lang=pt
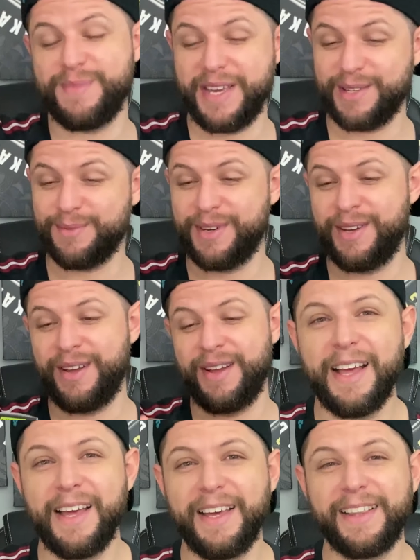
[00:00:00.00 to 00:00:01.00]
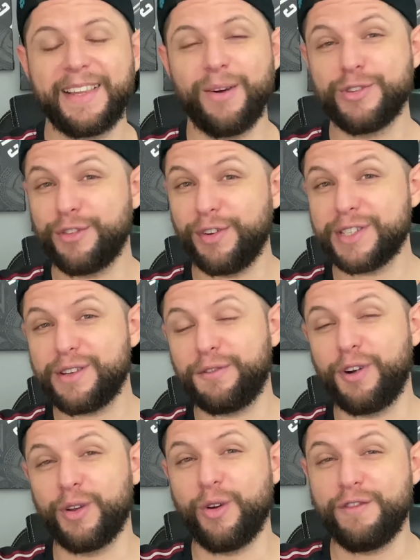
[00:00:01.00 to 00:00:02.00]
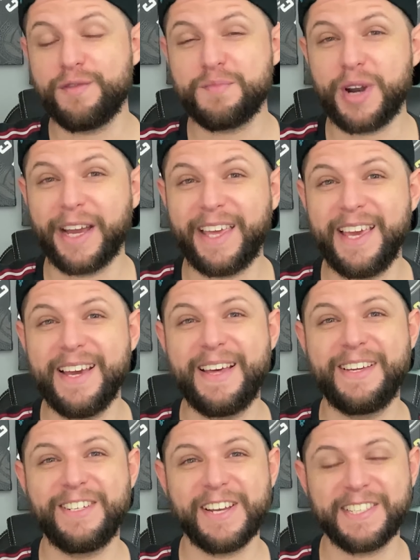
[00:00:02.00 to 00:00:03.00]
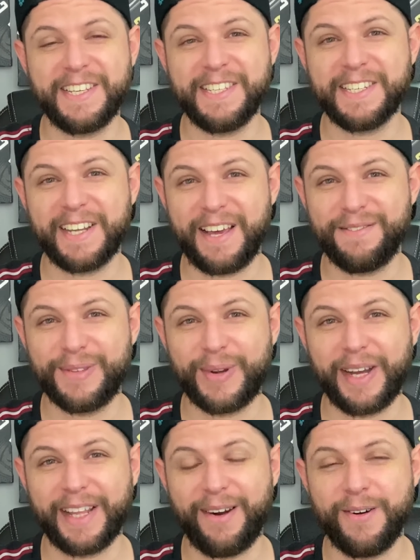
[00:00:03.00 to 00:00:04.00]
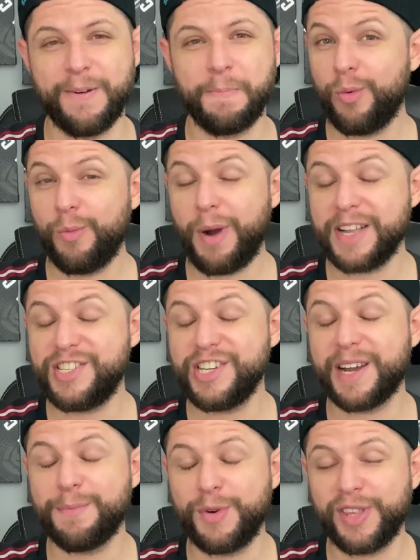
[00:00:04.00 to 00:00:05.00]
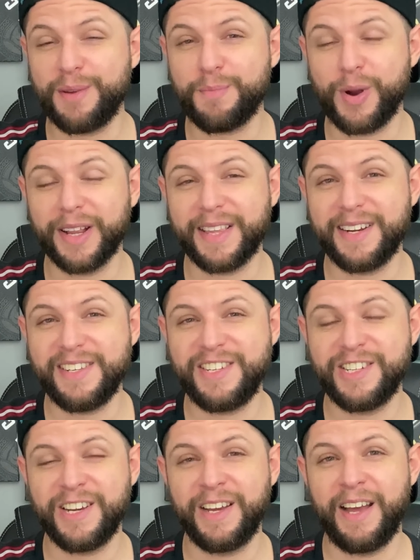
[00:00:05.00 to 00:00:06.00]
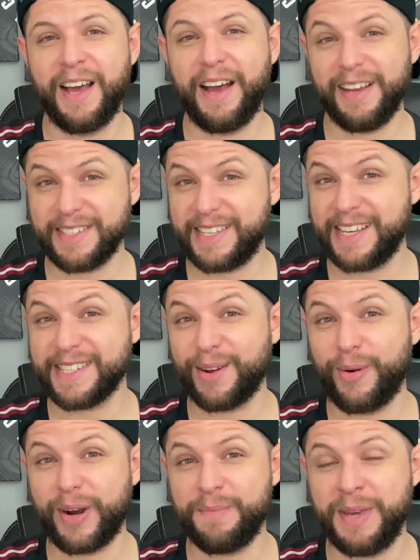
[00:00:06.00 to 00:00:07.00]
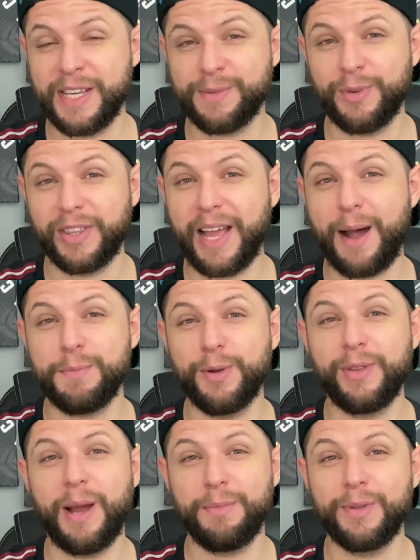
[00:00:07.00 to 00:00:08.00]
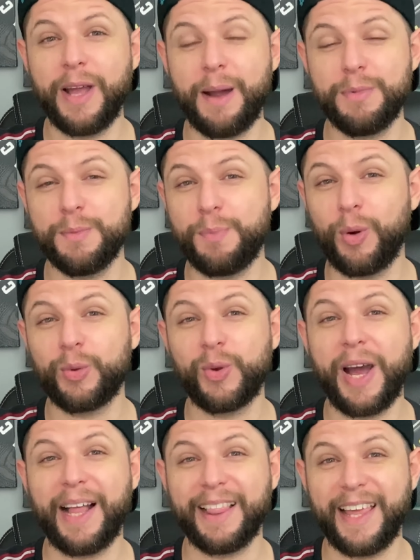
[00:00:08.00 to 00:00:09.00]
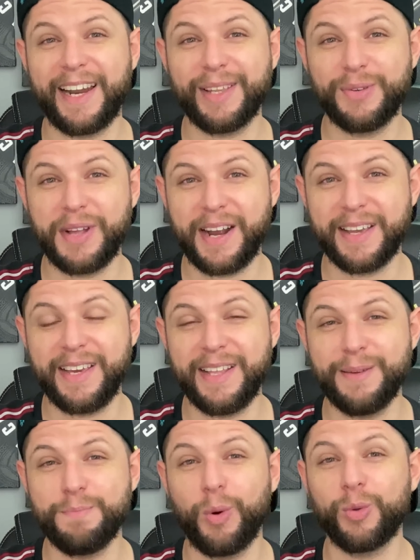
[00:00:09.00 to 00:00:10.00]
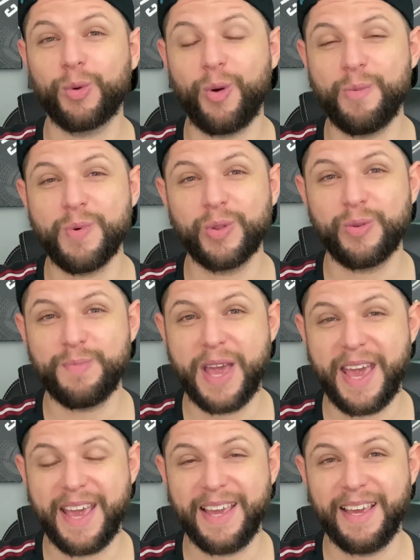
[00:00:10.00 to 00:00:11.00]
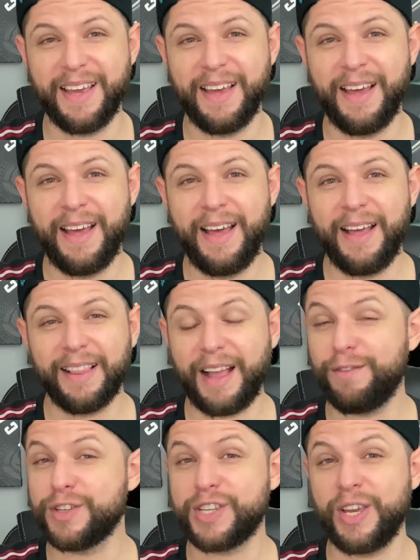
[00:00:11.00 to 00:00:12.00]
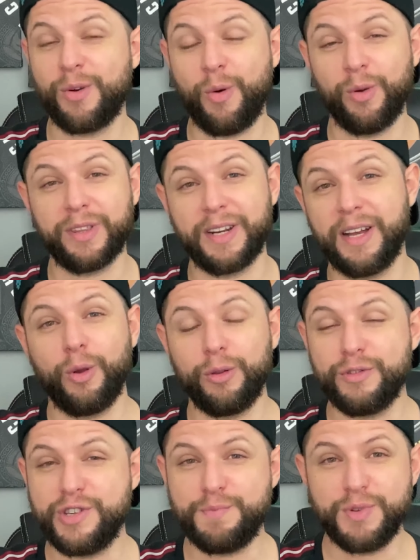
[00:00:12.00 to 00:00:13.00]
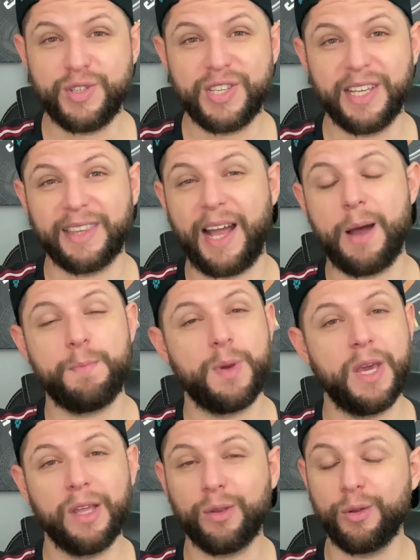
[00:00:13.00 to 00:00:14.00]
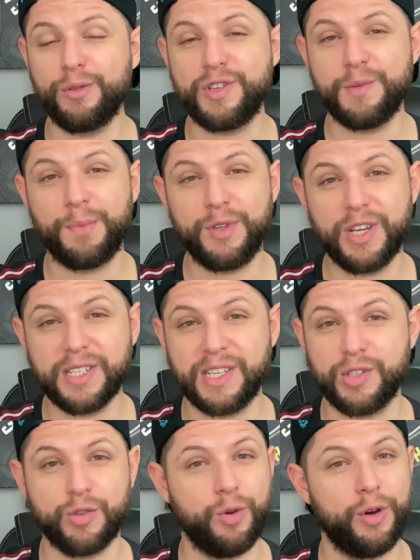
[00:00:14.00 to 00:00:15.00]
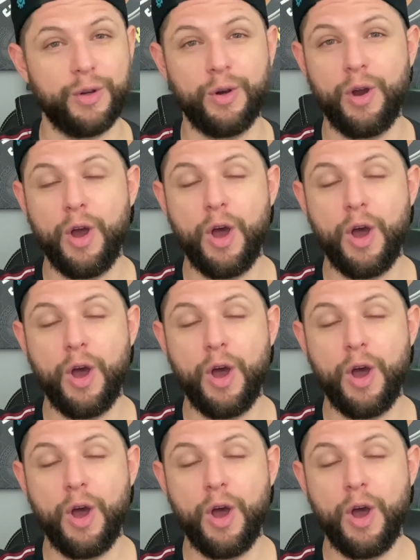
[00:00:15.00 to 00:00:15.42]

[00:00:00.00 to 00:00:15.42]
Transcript: mesmo. Então se você for novo por aqui, já se inscreve no canal. Uma dica muito importante, acesse agora mesmo www.galeradonarguile.com.br. Lá você encontra todo tipo de setup, todo tipo de acessório,